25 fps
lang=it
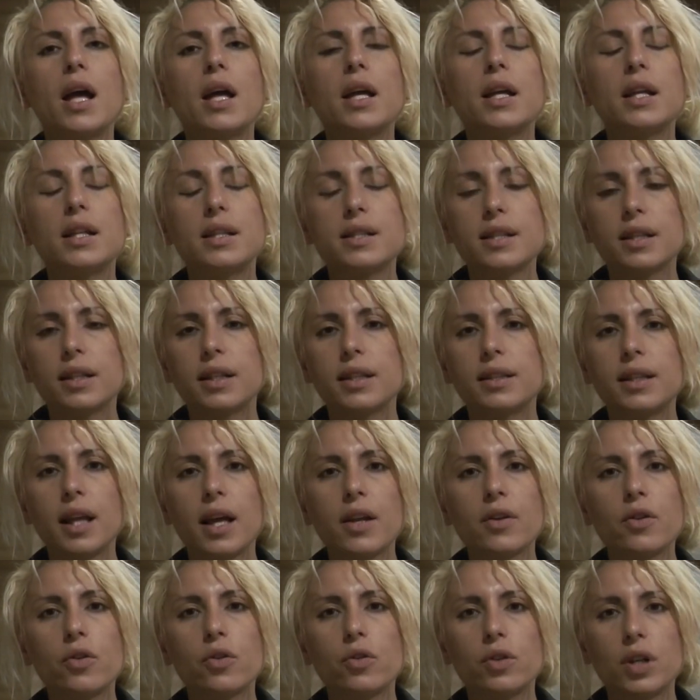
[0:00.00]
Il
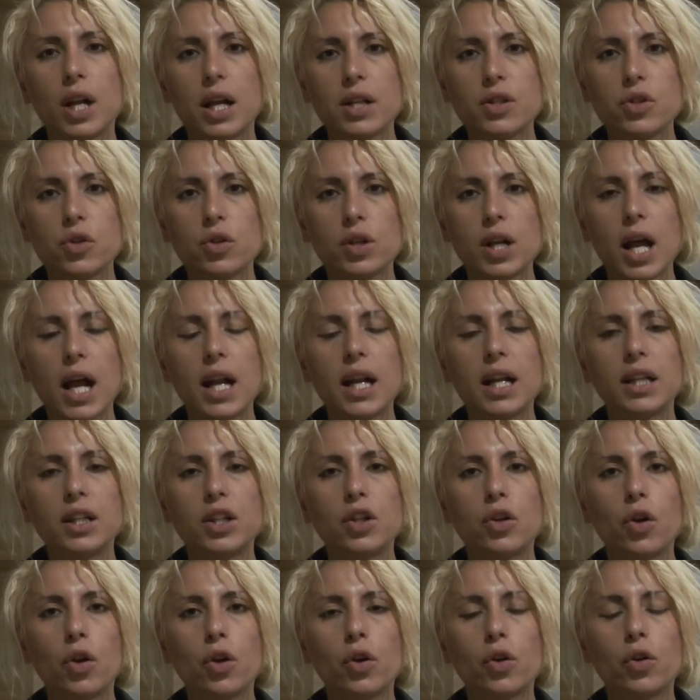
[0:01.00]
segretario nazionale
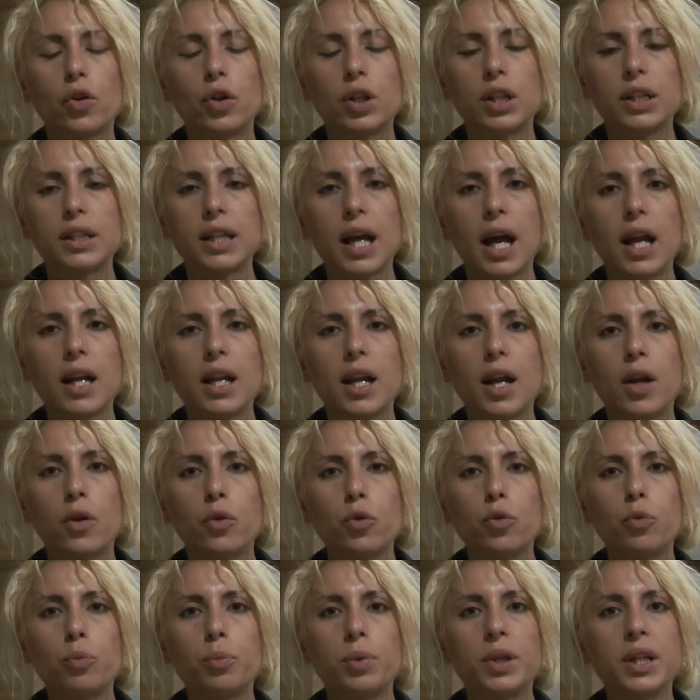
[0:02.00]
di Noi con l'Italia
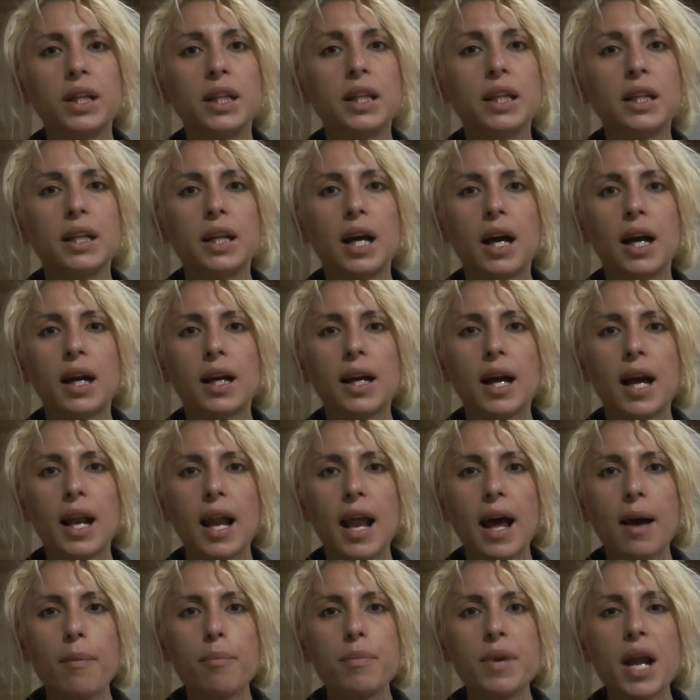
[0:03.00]
Lupi in
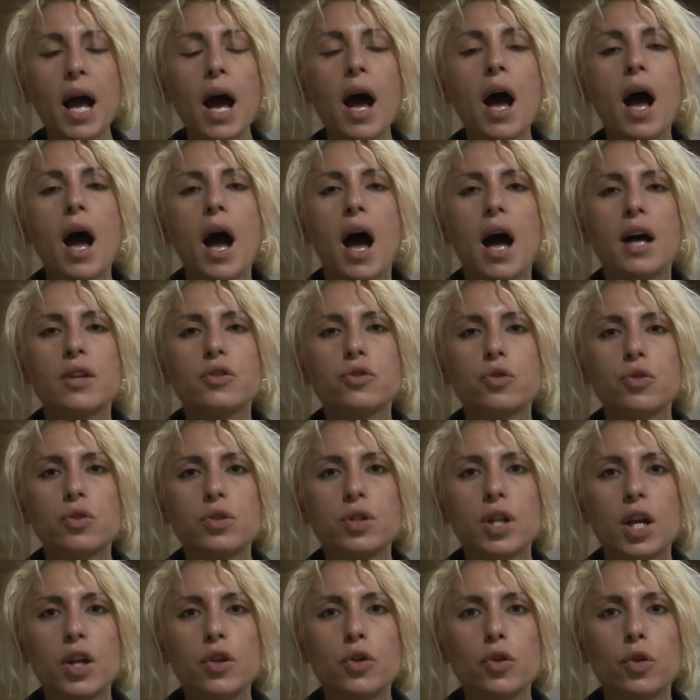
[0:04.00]
Calabria a
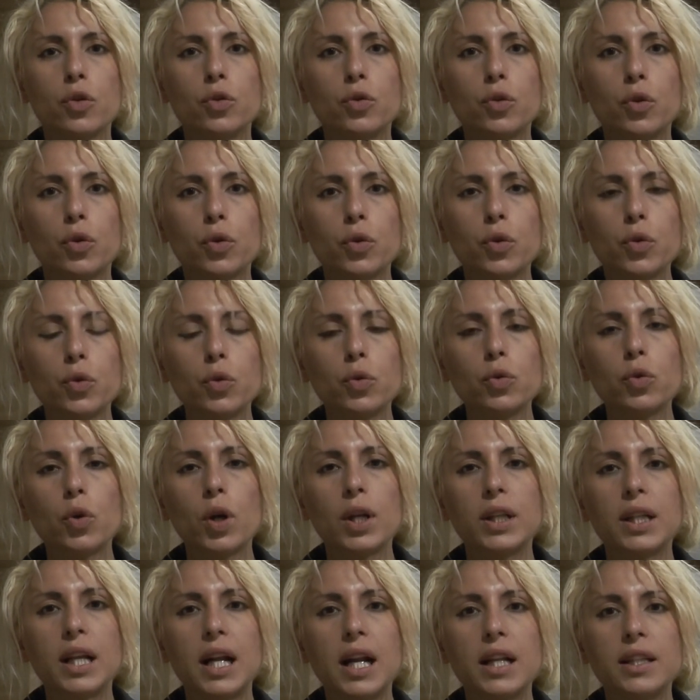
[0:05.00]
sostegno di Occhiuto
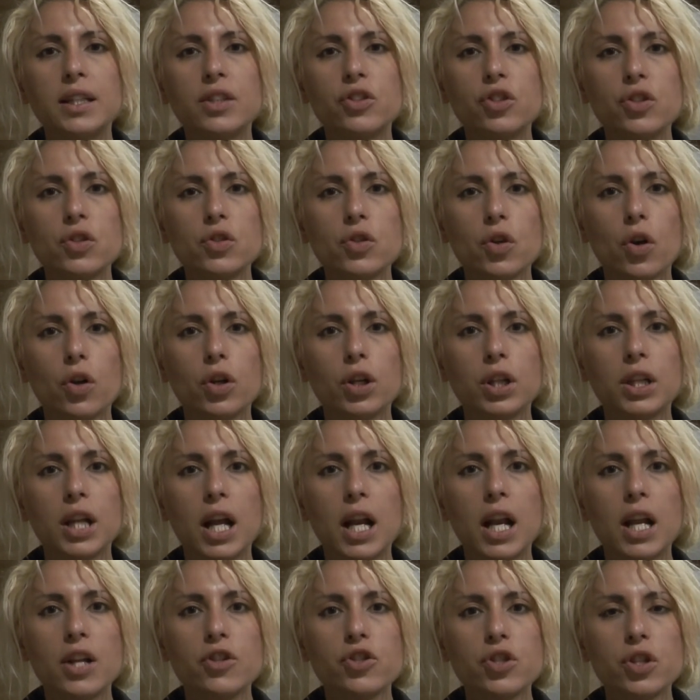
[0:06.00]
e delle decisioni
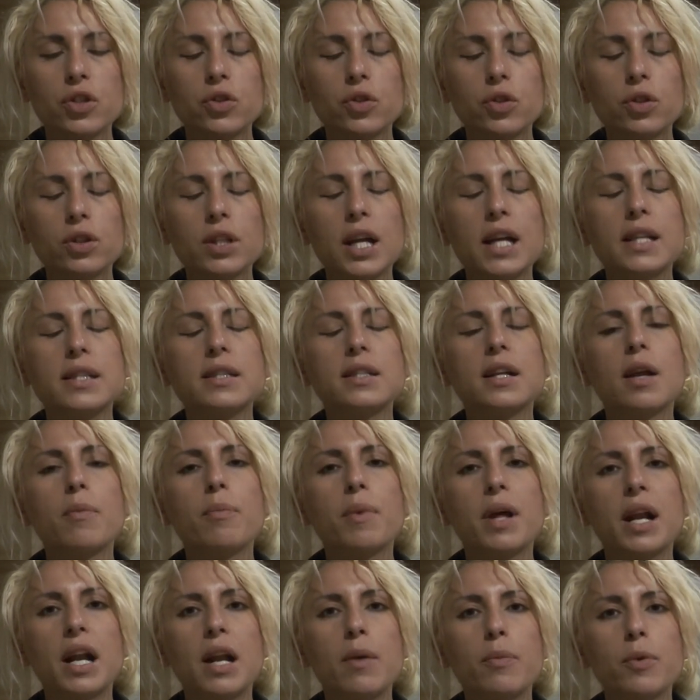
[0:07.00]
del centrodestra
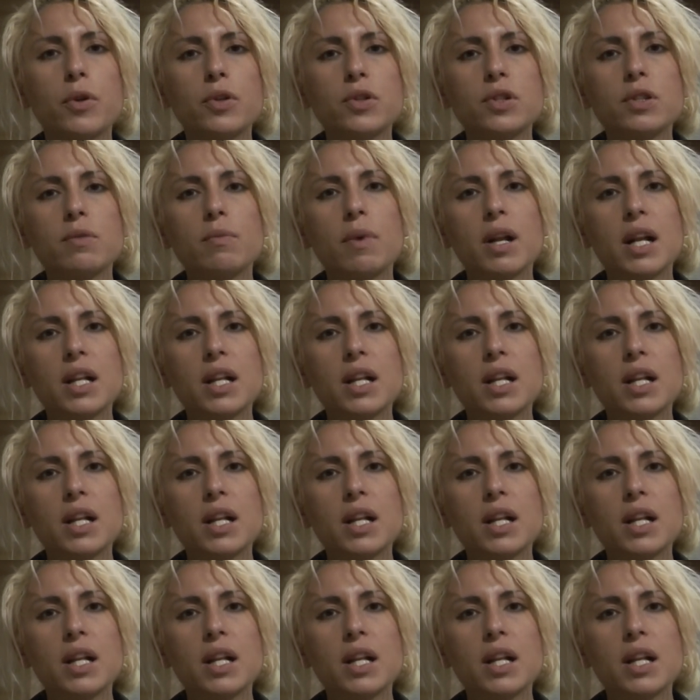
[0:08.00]
per le prossime